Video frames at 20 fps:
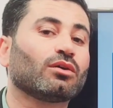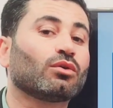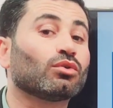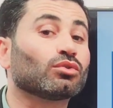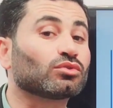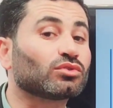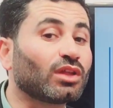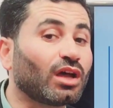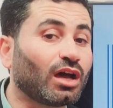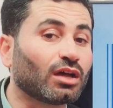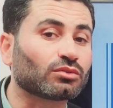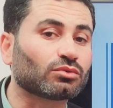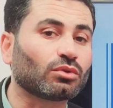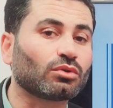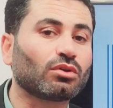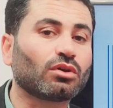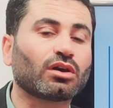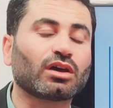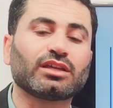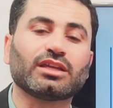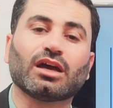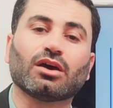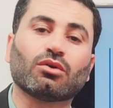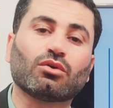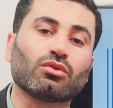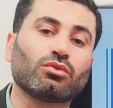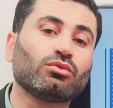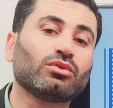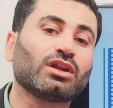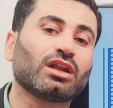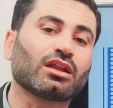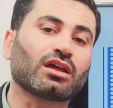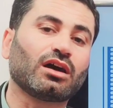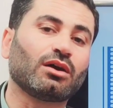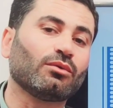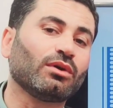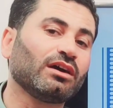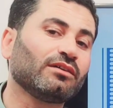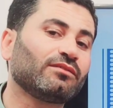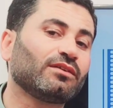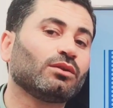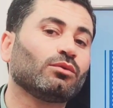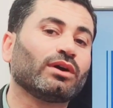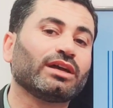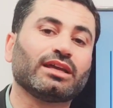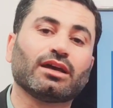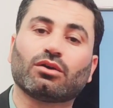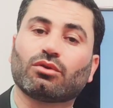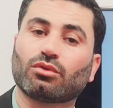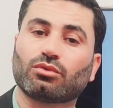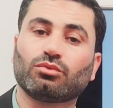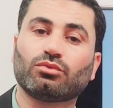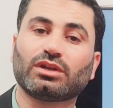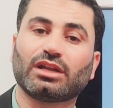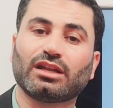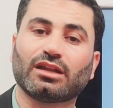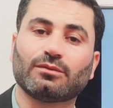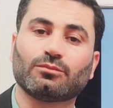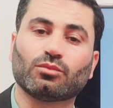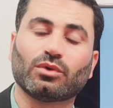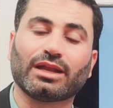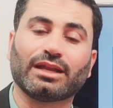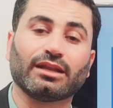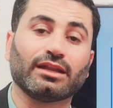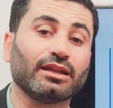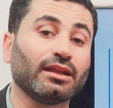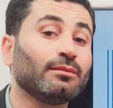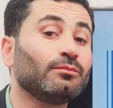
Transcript: قطاع طرق يأخذون القوافل ويأخذون الأموال